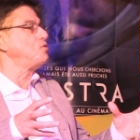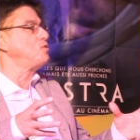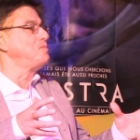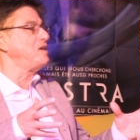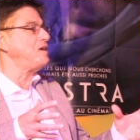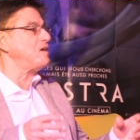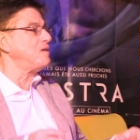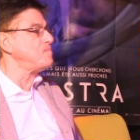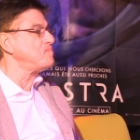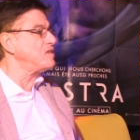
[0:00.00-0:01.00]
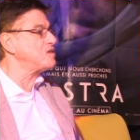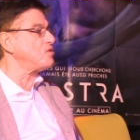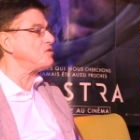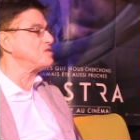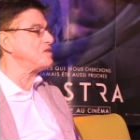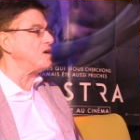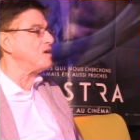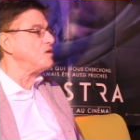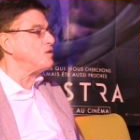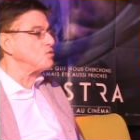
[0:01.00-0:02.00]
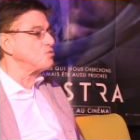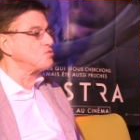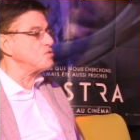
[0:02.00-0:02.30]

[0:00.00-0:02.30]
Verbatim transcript: de lumière extraordinaire. Tout